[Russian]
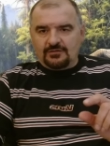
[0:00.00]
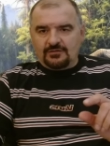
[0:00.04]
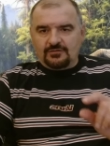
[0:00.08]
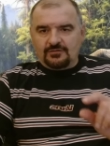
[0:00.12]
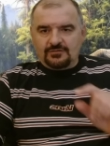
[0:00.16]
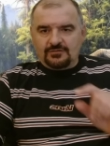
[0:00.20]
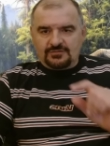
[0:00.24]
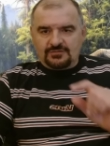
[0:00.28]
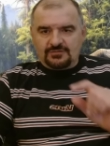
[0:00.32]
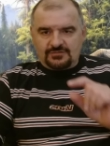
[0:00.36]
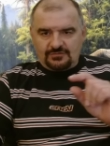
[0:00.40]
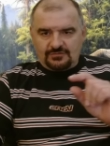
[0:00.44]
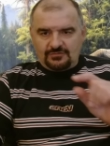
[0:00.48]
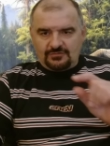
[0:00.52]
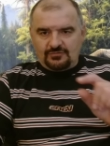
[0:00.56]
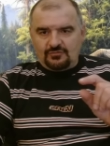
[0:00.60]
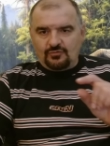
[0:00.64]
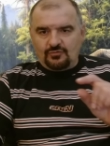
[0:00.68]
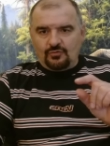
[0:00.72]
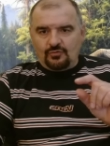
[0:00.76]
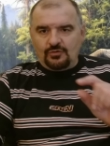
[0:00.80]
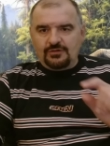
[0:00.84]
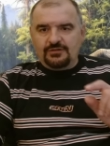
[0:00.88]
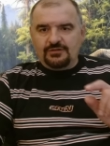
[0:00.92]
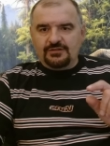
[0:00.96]
я объясню.
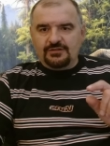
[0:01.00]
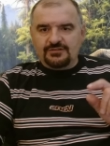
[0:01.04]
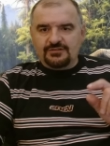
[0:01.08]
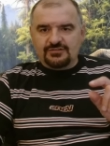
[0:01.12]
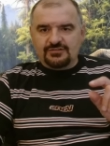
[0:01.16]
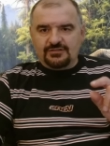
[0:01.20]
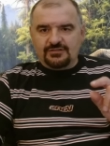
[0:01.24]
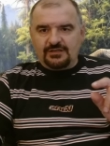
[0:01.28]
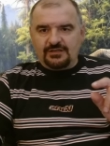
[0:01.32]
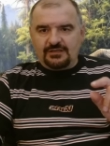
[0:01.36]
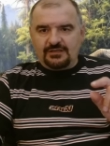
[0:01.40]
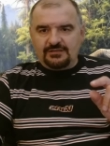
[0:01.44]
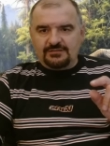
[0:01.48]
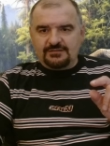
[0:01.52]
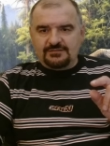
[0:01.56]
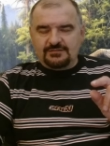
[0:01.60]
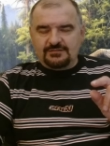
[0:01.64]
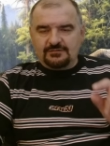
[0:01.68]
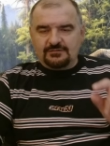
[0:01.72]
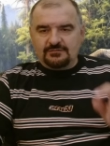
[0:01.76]
Ноль я, начинается.